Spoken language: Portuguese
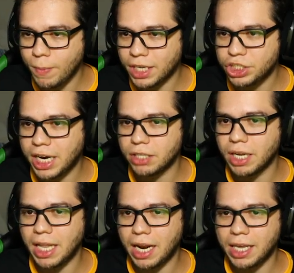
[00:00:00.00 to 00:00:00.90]
o um machado,
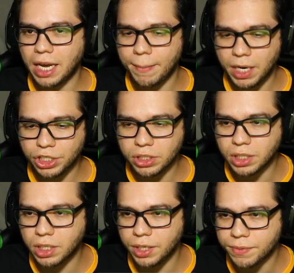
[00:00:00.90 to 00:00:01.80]
galera, e acabei achando
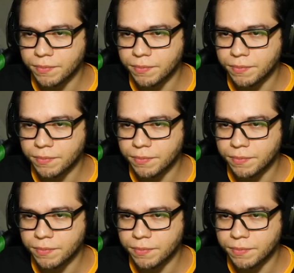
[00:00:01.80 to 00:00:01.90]
aqui.